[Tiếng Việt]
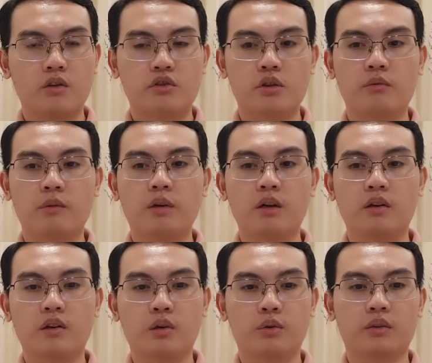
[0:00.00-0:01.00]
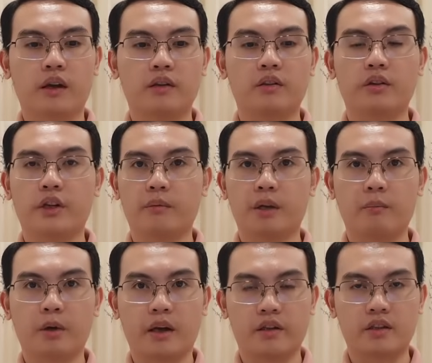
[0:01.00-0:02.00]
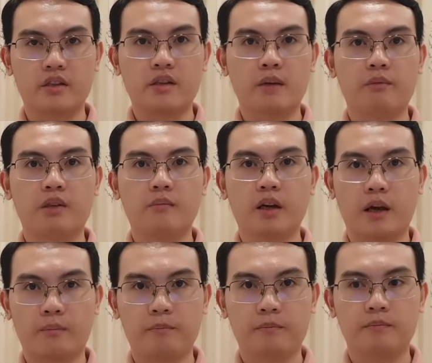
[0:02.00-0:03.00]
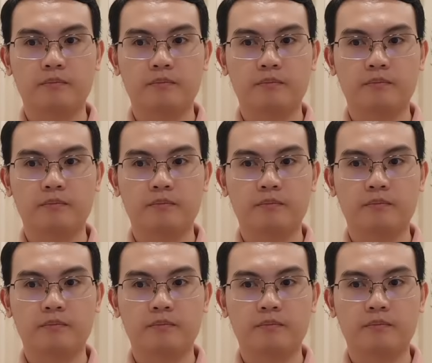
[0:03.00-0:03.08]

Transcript: so với mức lương hưu tại thời điểm năm 1995.